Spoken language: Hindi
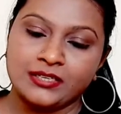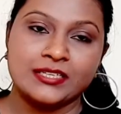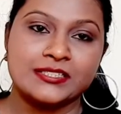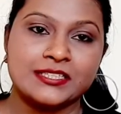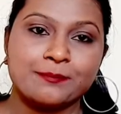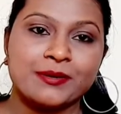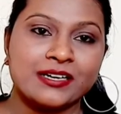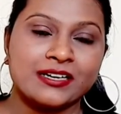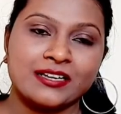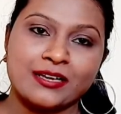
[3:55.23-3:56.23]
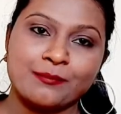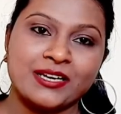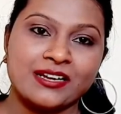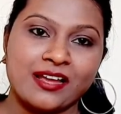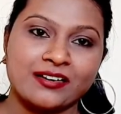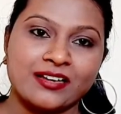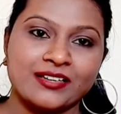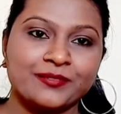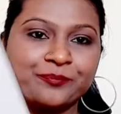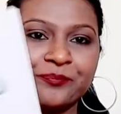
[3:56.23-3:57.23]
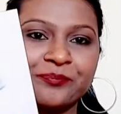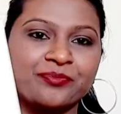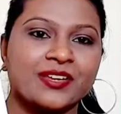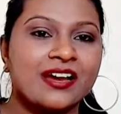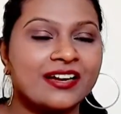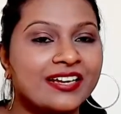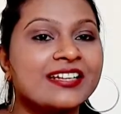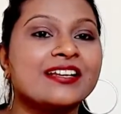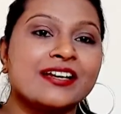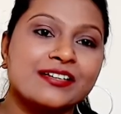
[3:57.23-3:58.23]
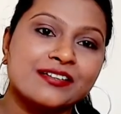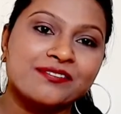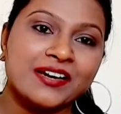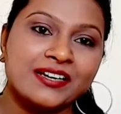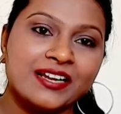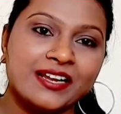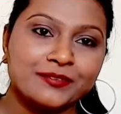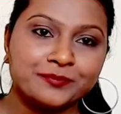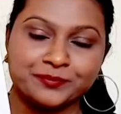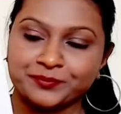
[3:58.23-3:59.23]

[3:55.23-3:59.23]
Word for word: ये स्ट्रिप लगा के हमें लगाना है अगेन ये रेंटल फ्रेंडली है